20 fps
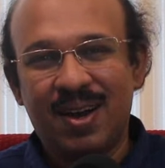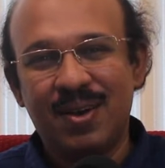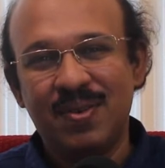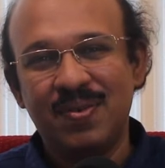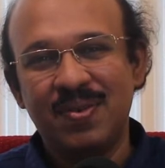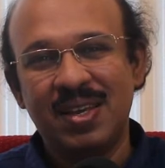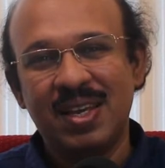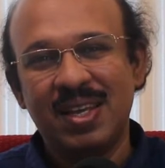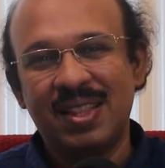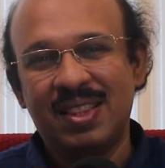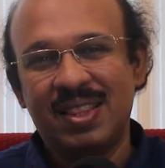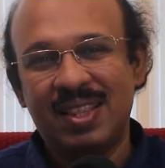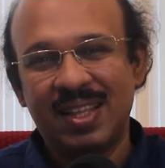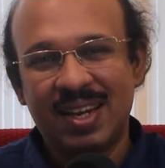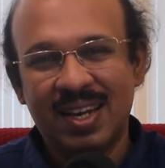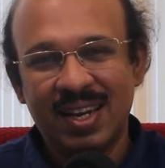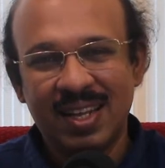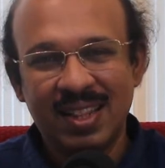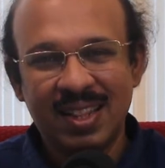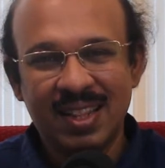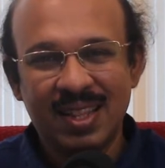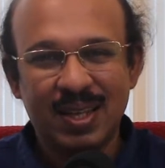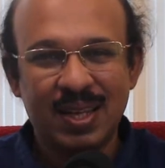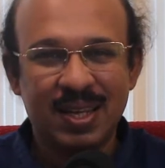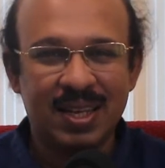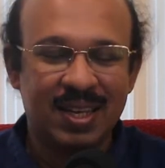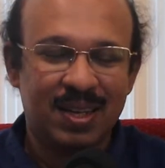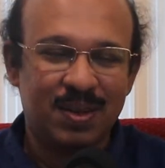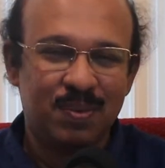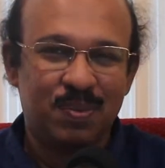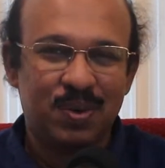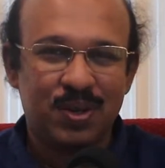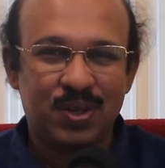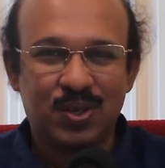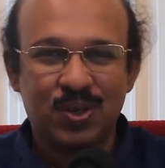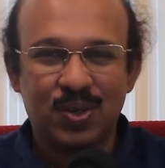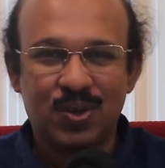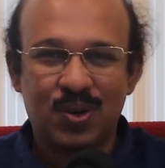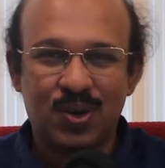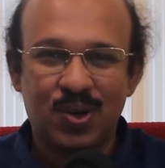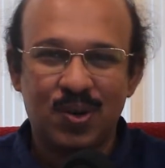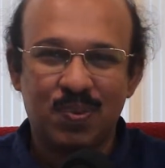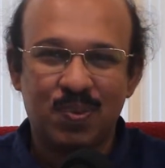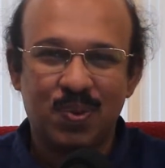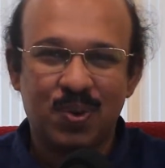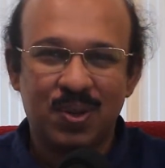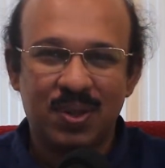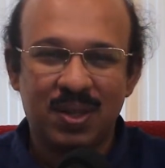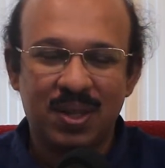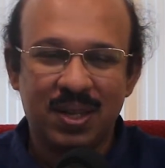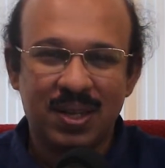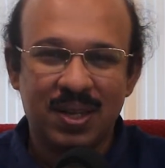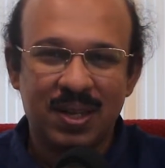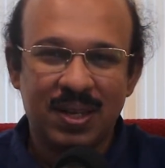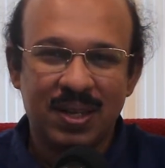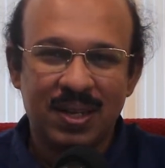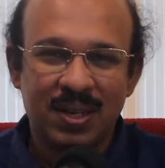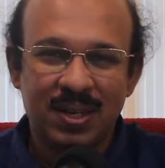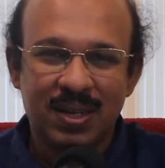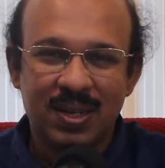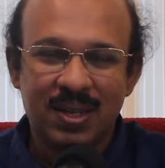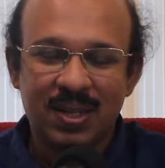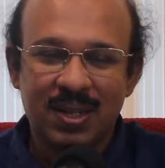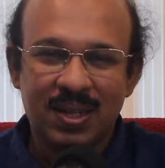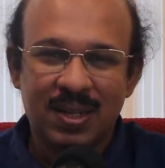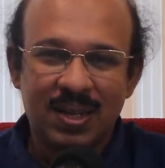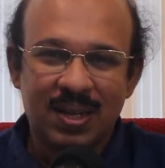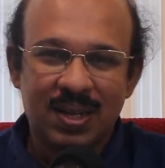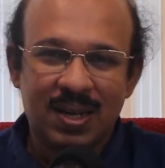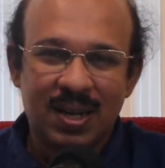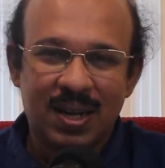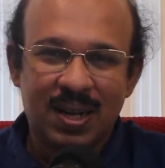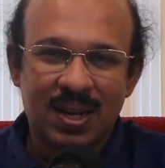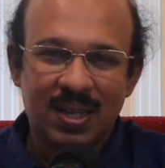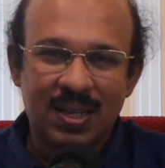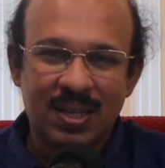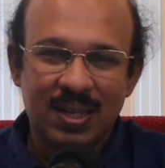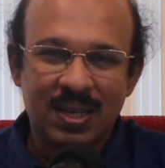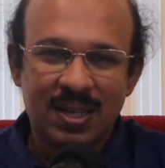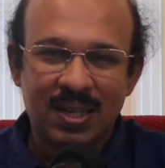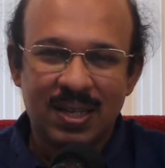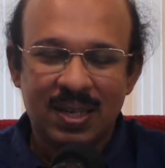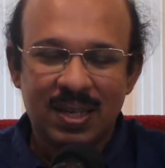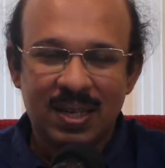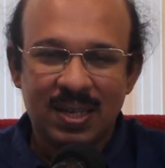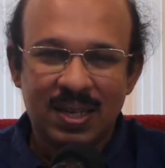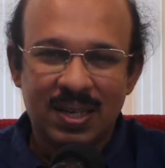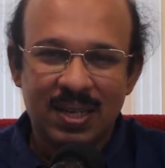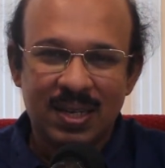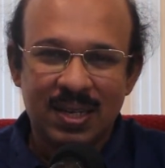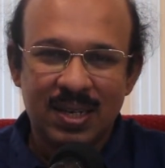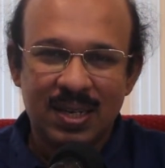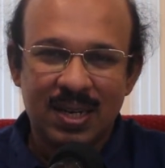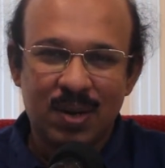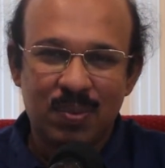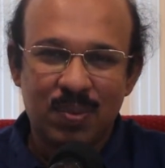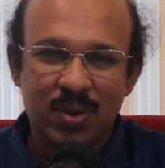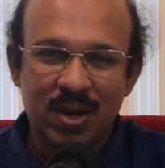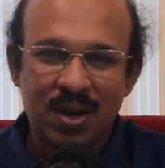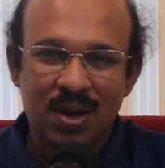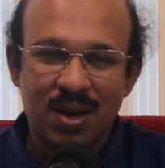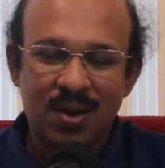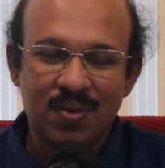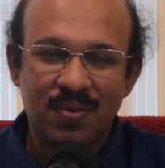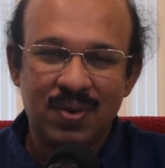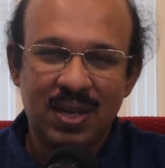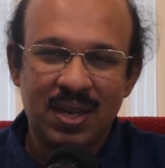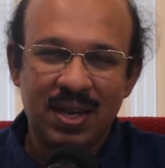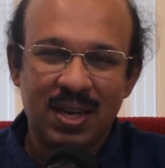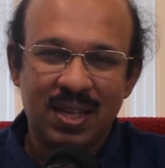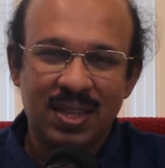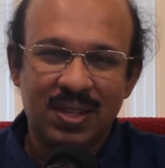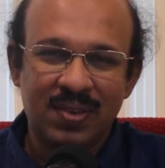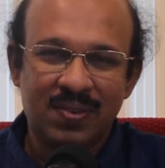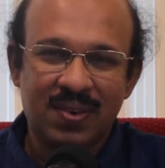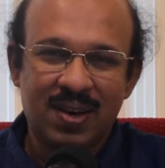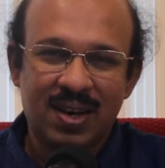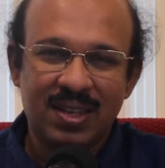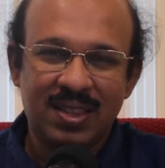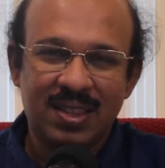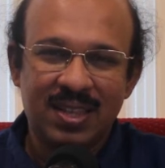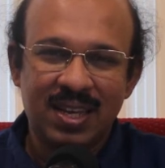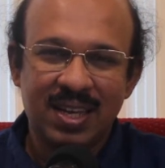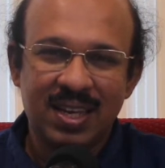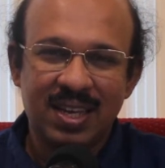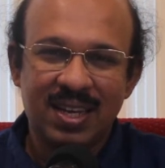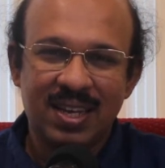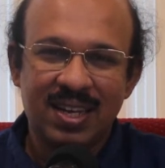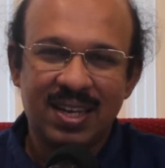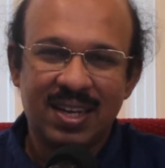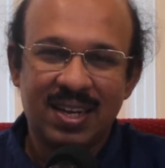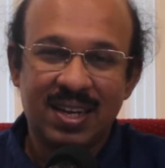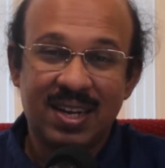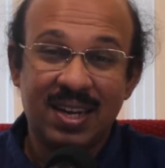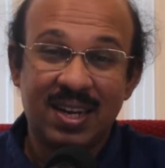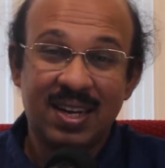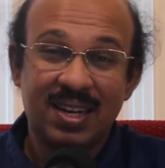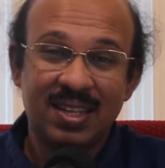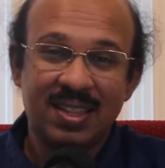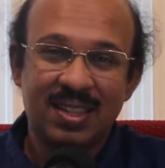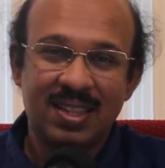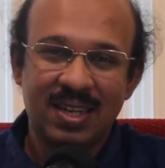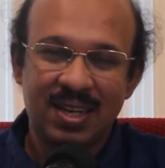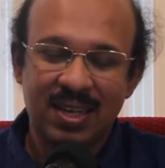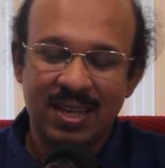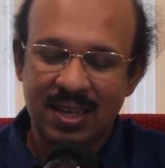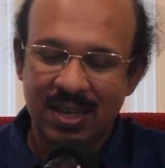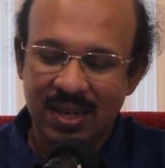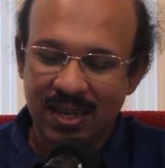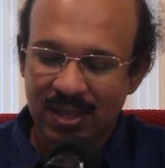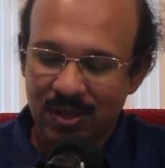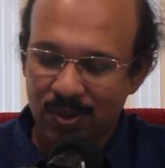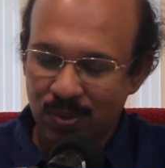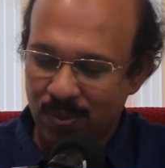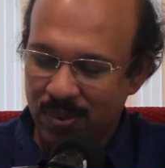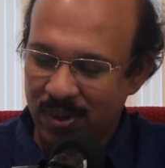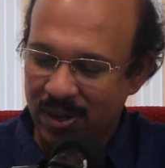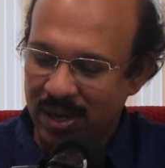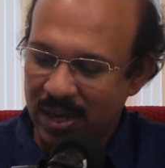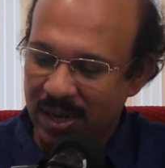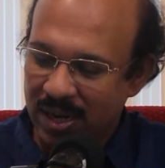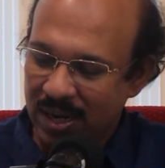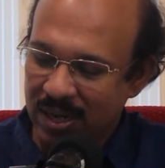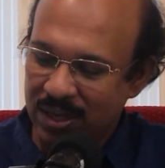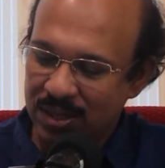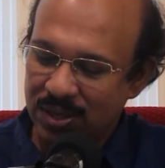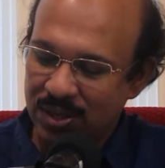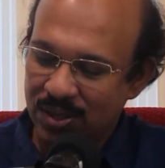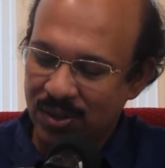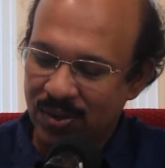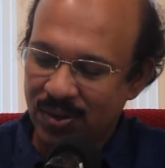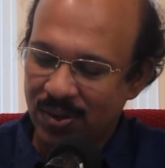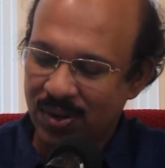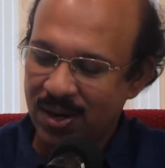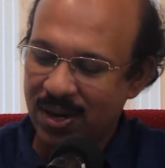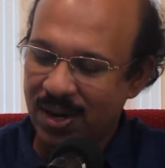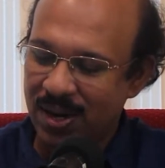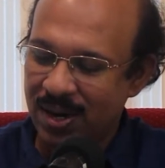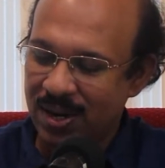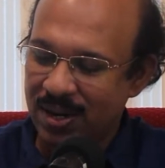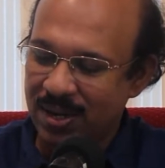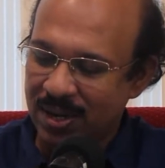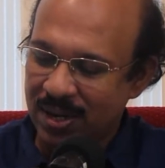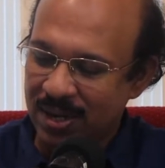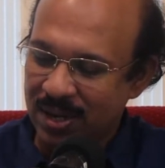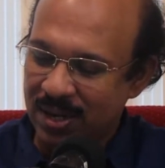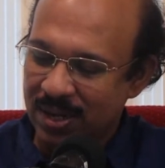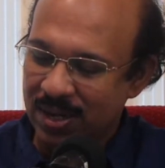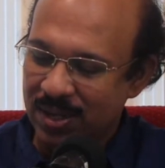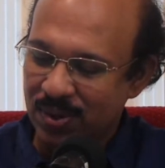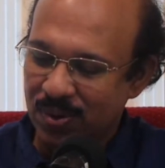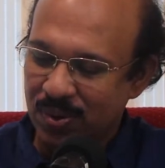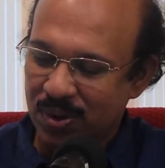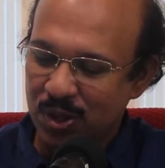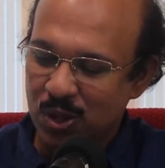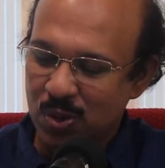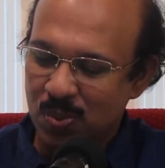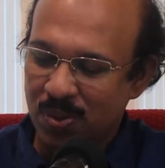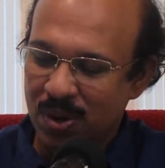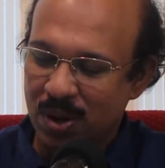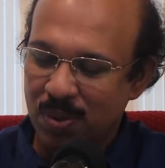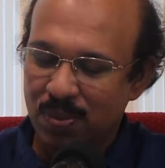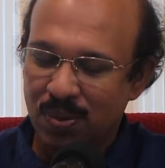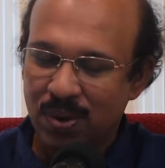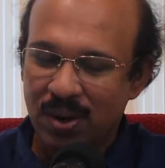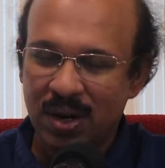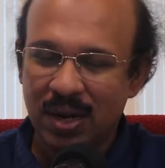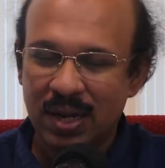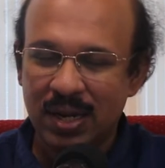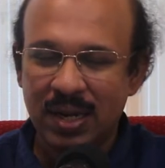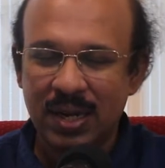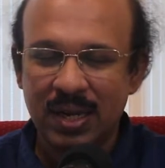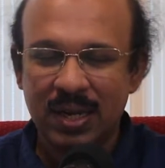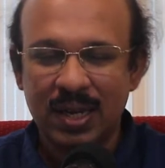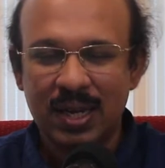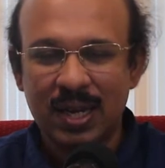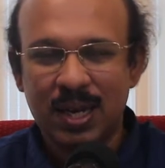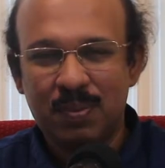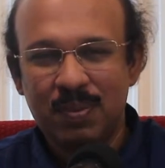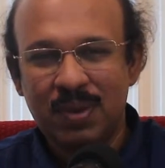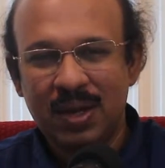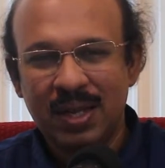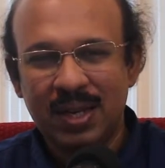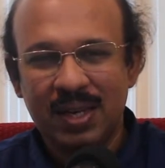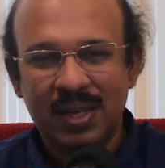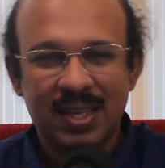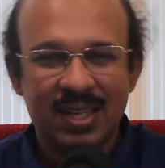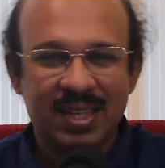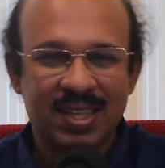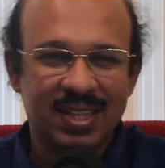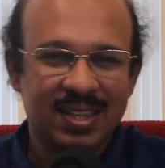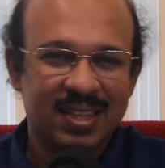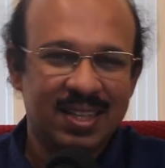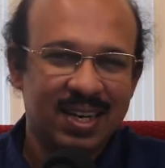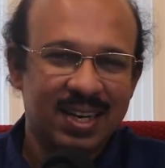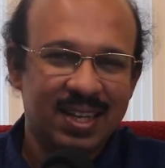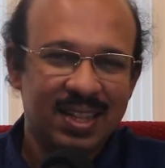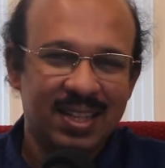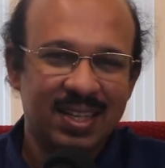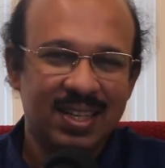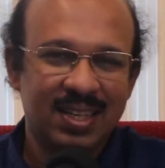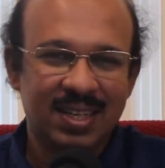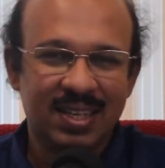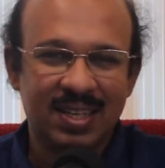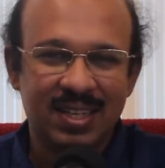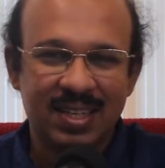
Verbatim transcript: ஆவியை திறந்து பெற்றுக்கொள்ளும்போது அது நம்முடைய ஆவியில் அந்த வார்த்தை கருத்தரிக்கிறது பெரிய ரகசியம் ஒரு நாள் இதை குறித்து பார்ப்போம் ஆனால் இன்றைக்கி நாம் இது இதை திறந்து